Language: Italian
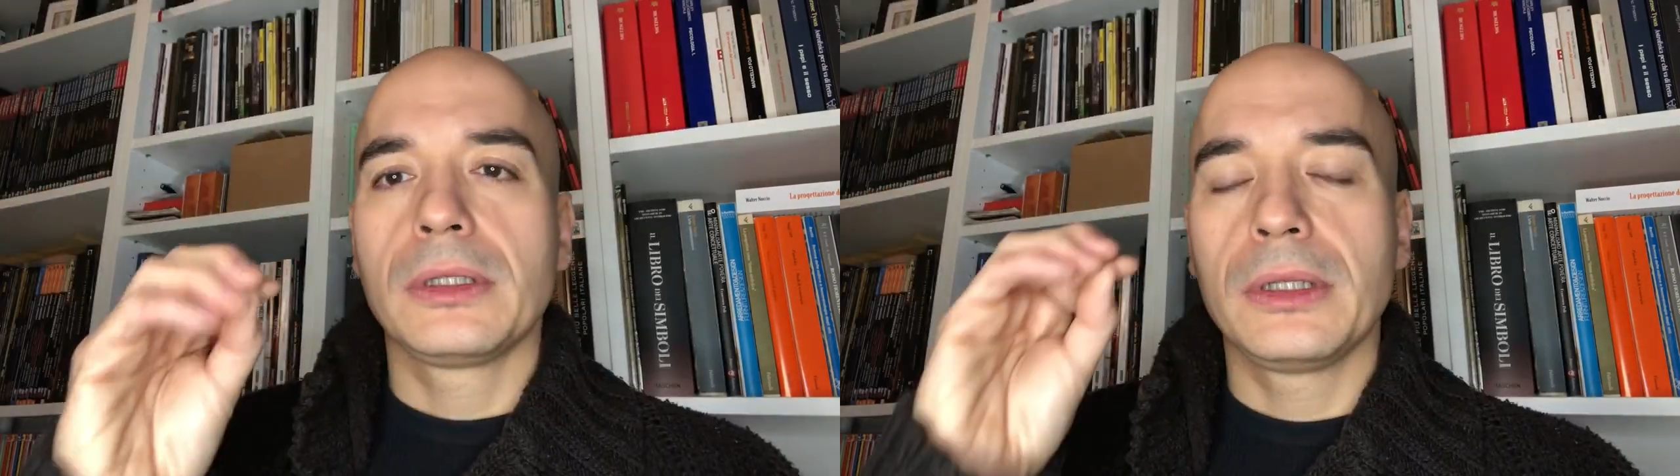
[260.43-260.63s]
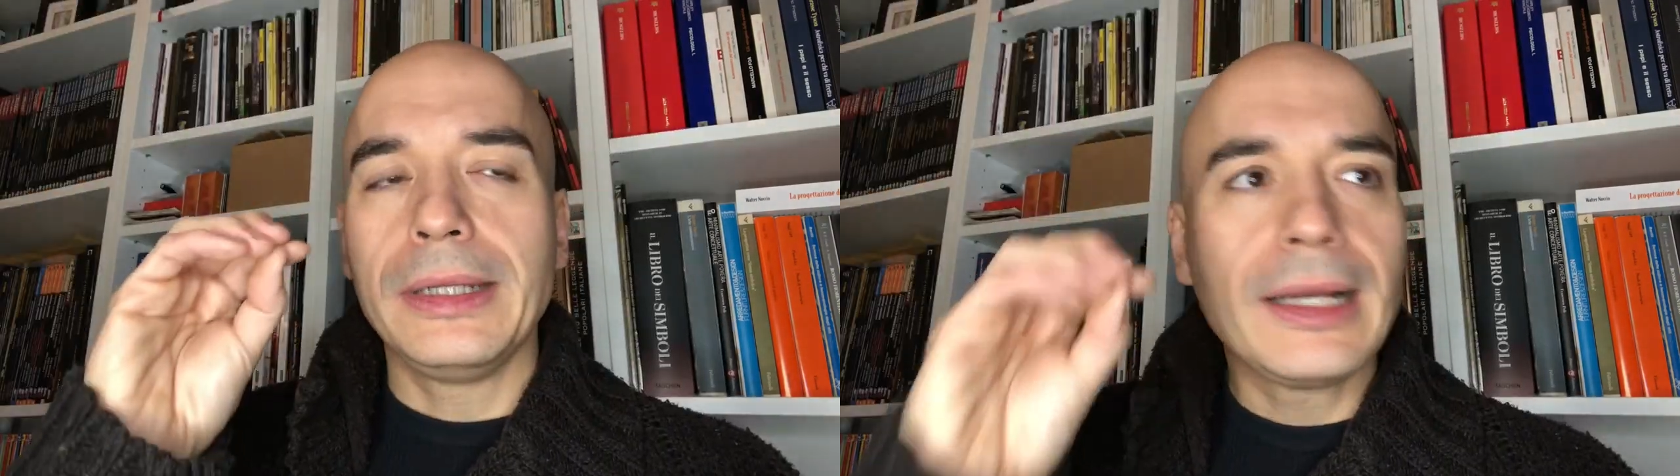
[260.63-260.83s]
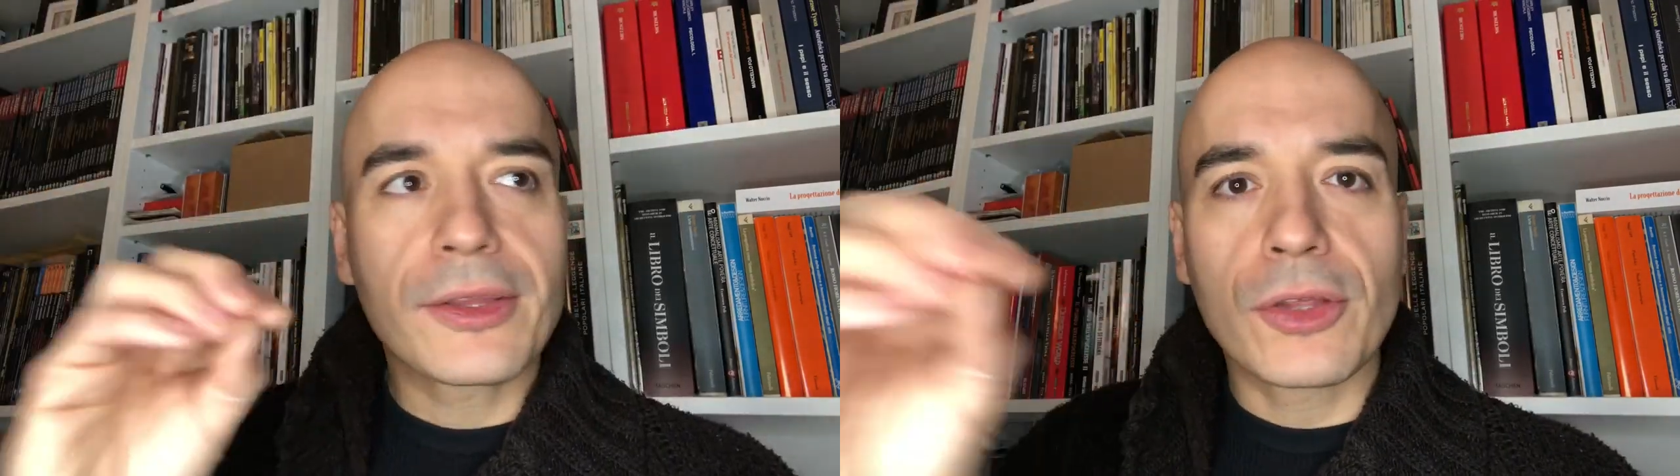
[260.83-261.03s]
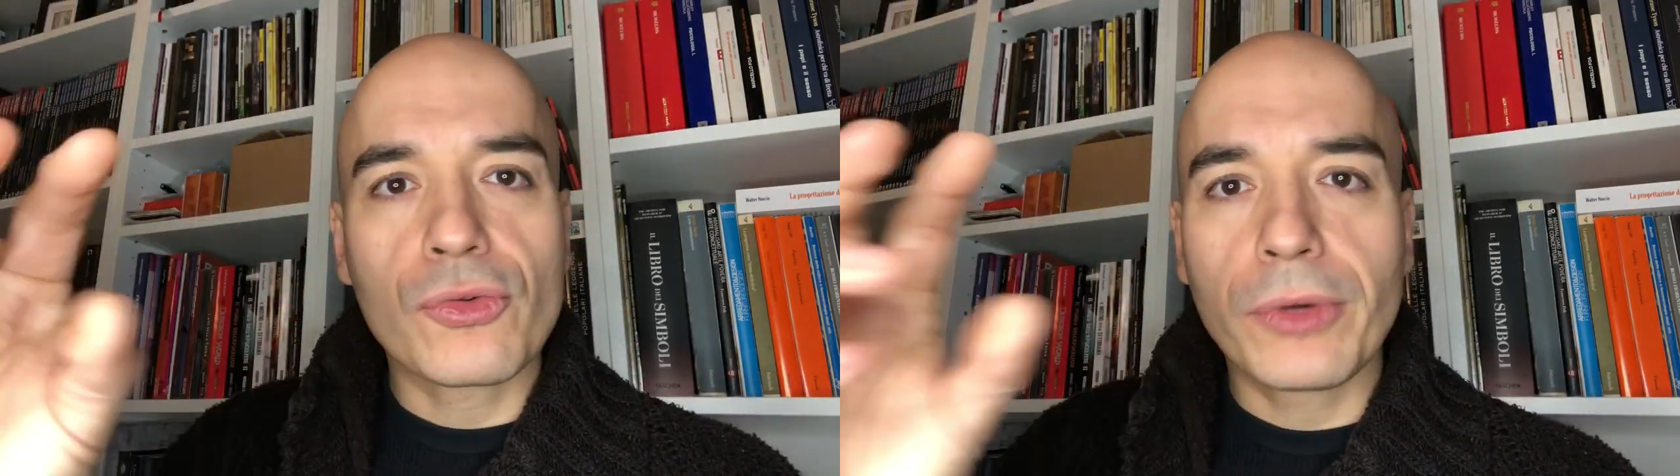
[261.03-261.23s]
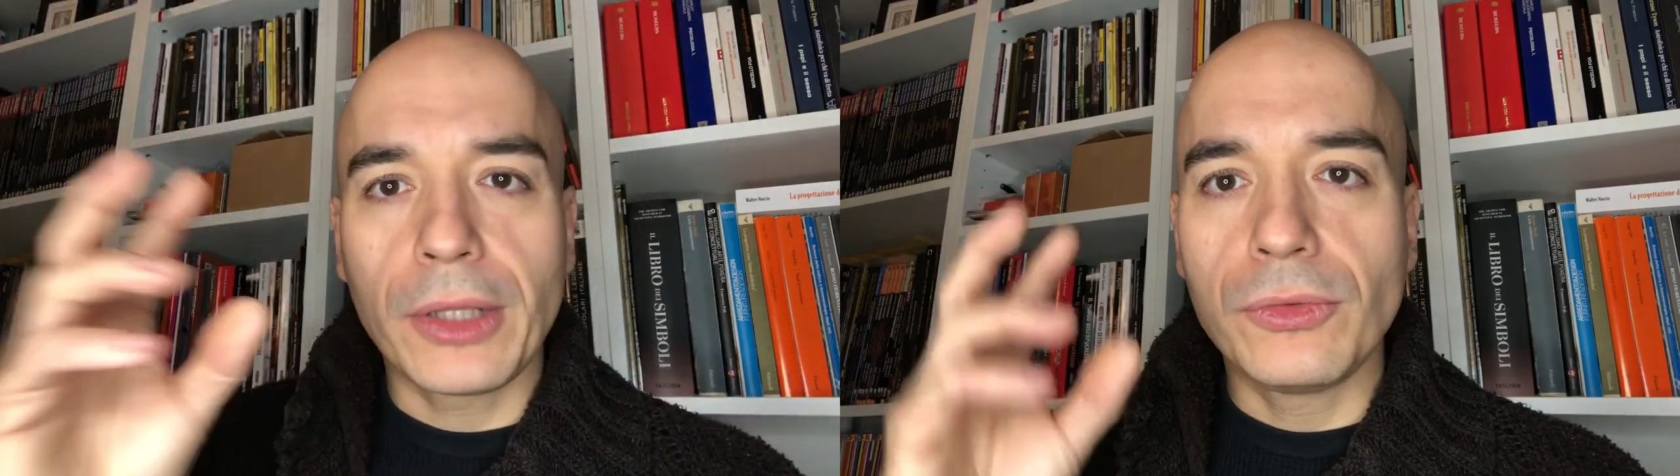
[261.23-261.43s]
nella
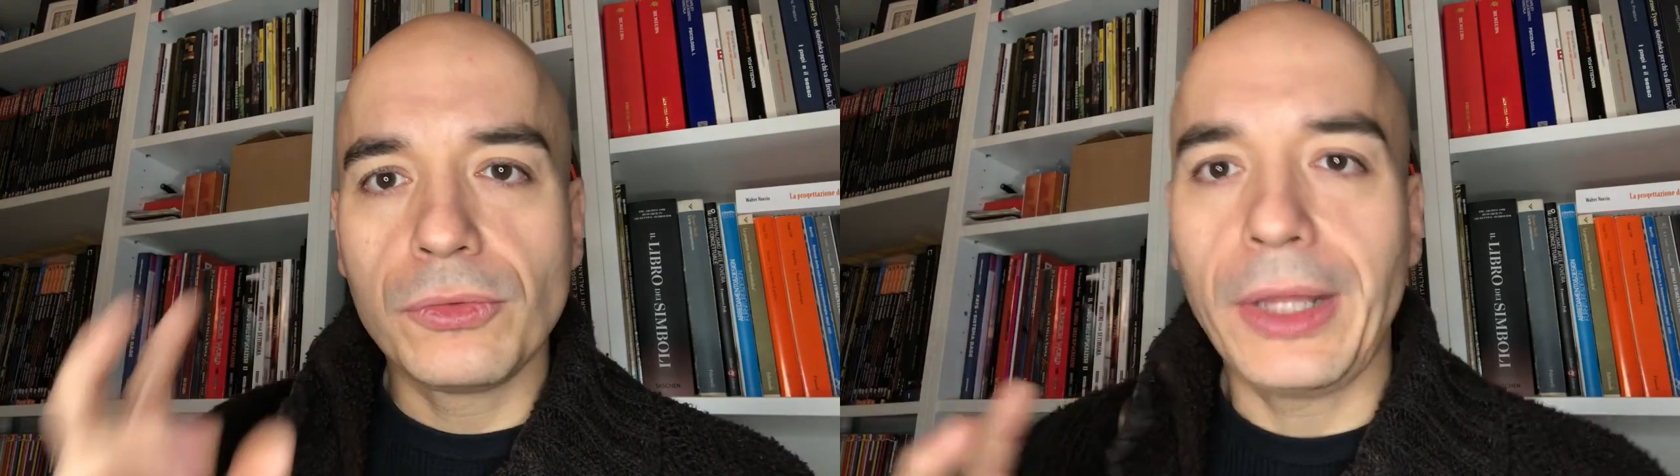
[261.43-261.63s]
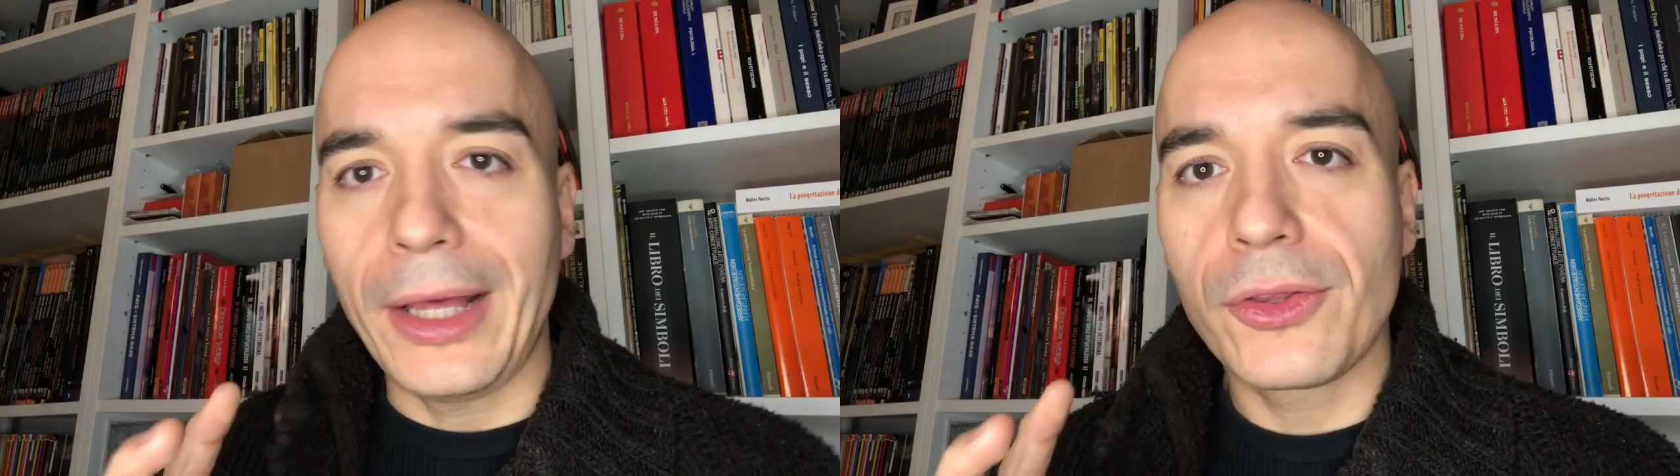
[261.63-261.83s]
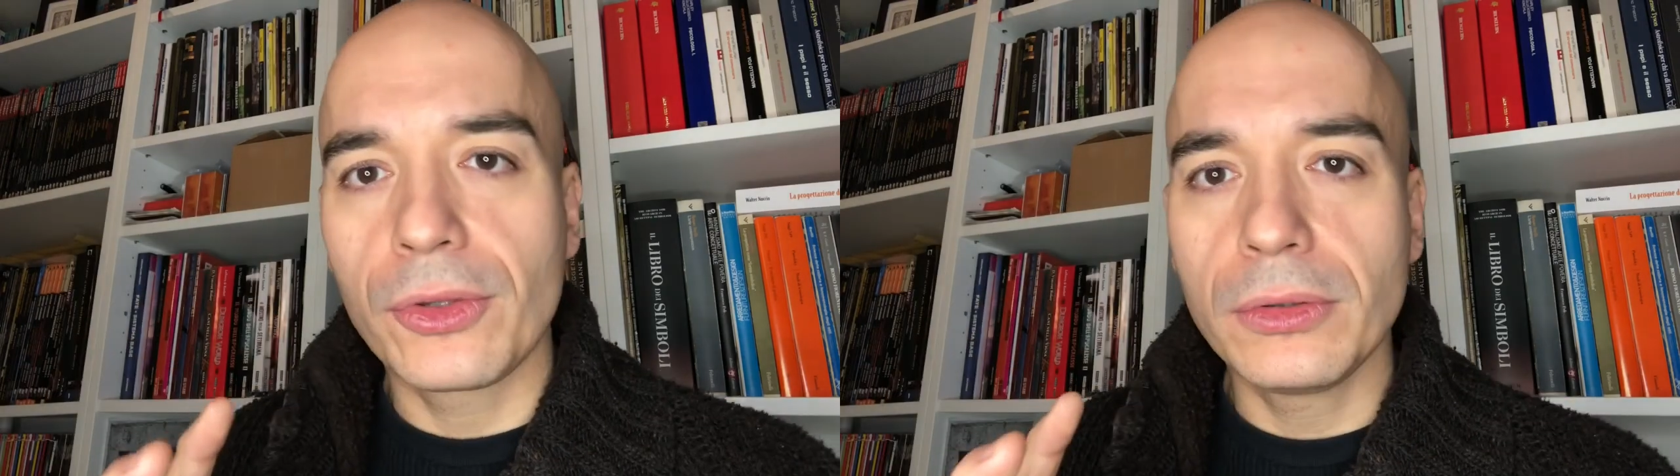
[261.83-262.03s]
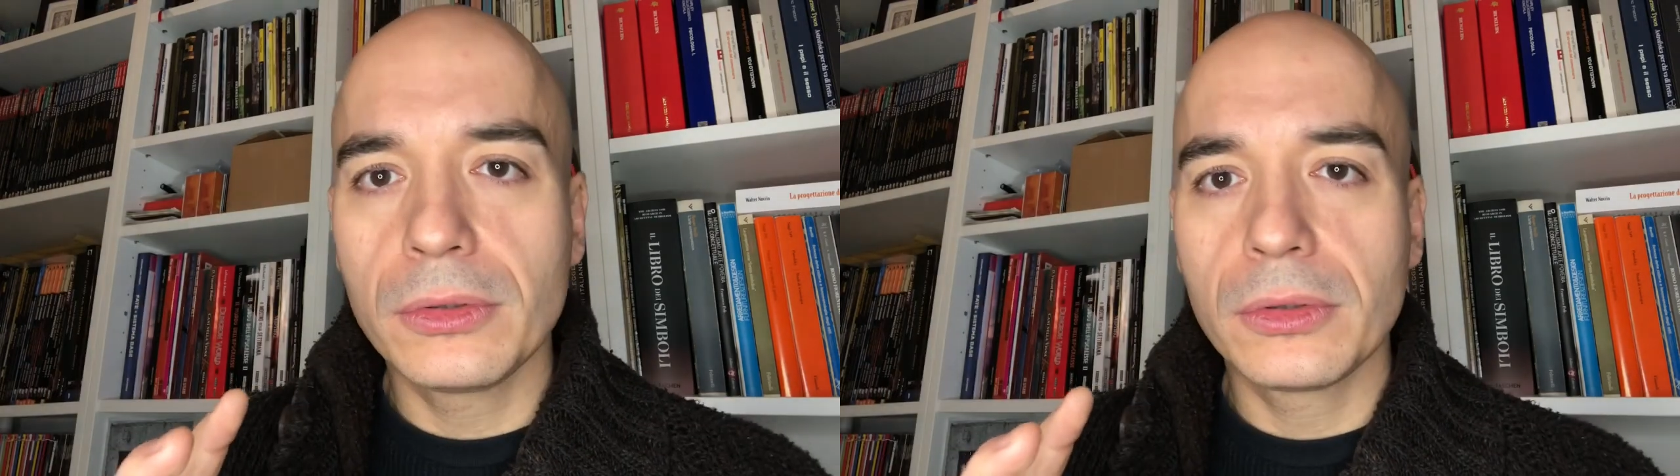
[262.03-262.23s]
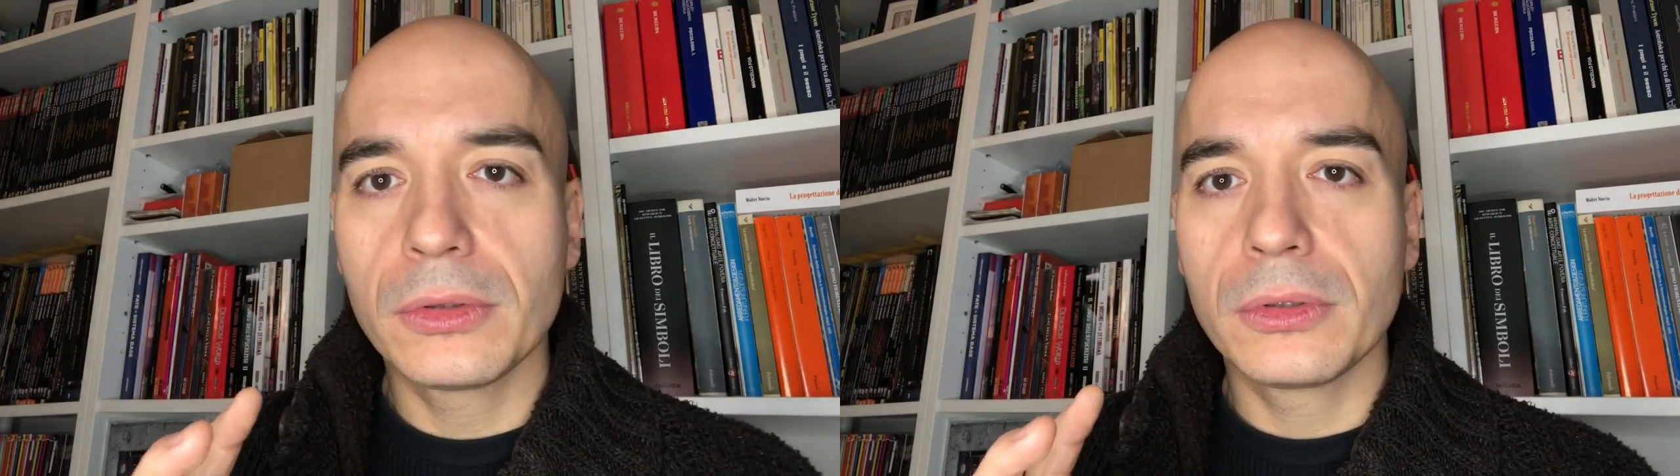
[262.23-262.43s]
stesura di un testo,